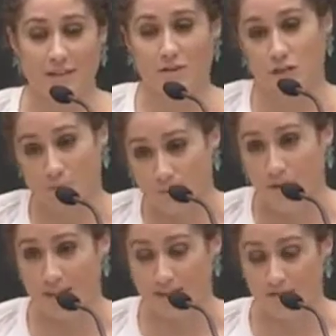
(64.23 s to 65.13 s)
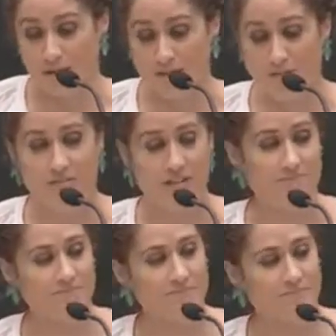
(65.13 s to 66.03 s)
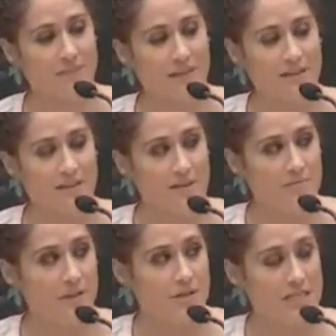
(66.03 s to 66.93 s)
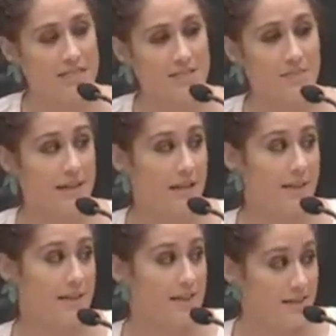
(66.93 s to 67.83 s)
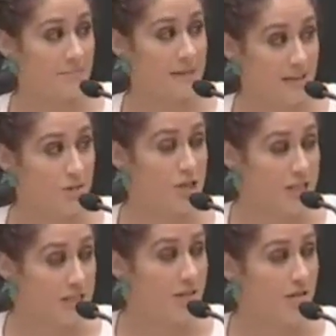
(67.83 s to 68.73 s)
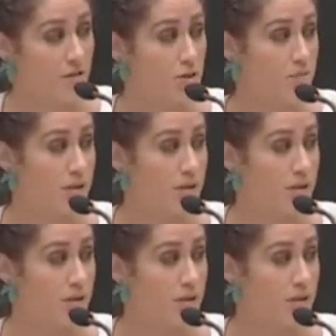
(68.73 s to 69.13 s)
que no se puede dar una cifra, pero sí es verdad que hay determinados indicios.